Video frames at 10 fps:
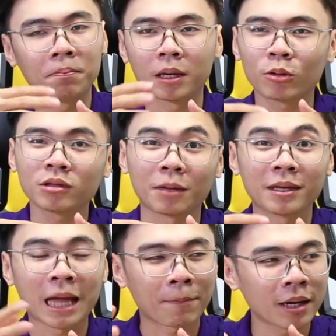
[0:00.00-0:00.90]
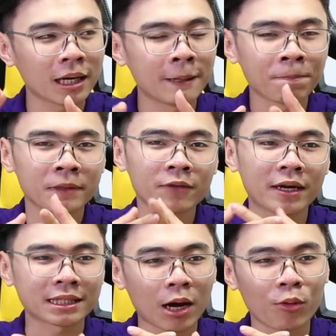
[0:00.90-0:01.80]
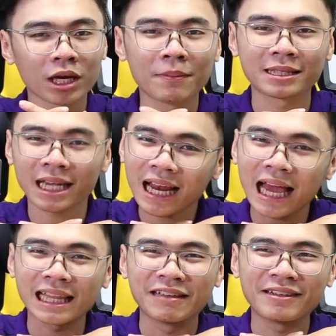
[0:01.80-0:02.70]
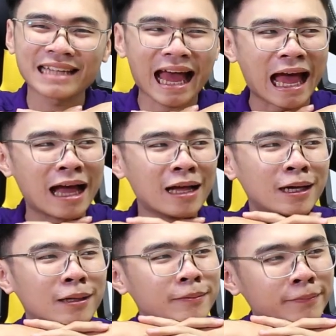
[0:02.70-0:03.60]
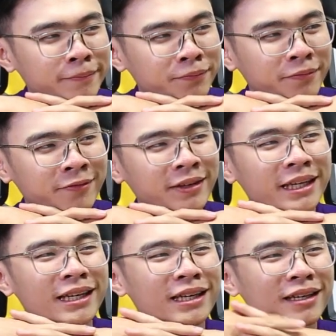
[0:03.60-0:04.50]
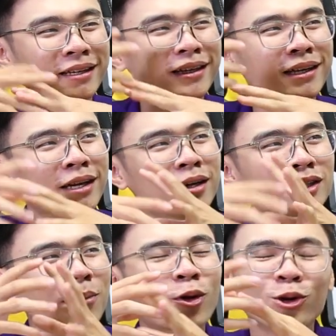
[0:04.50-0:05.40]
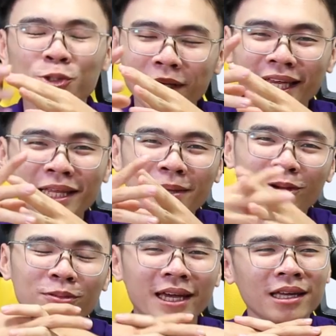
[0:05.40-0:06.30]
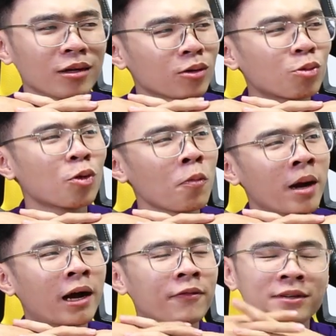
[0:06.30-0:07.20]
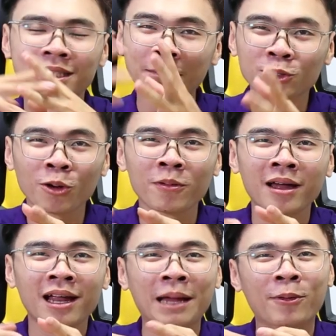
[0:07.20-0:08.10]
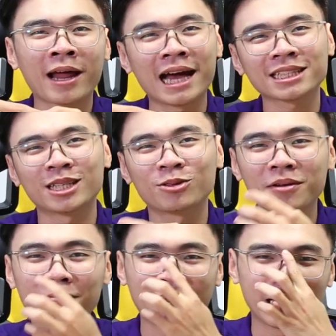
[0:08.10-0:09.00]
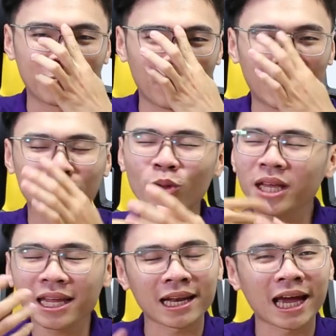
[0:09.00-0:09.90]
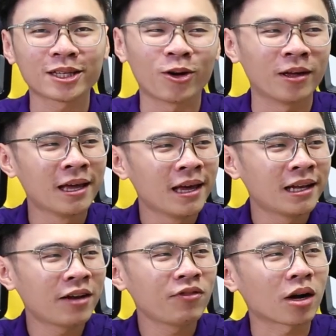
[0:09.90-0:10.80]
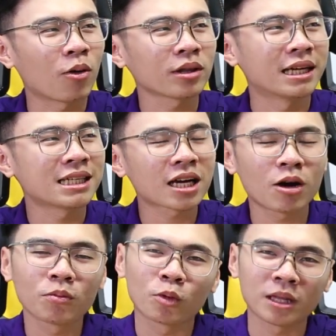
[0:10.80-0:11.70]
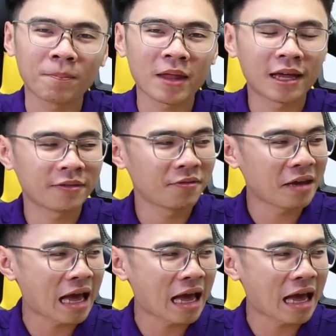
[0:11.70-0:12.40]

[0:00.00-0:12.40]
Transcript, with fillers: mình cũng tưởng bị nhầm cơ nhưng về sau khi mình check lại thì mới ra thì sau một hồi suy nghĩ thì mình cũng thấy cũng đúng mà vì Samsung là một hãng sản xuất màn hình gọi là tốt nhất hiện nay rồi nên việc họ có thể gia công một tấm nền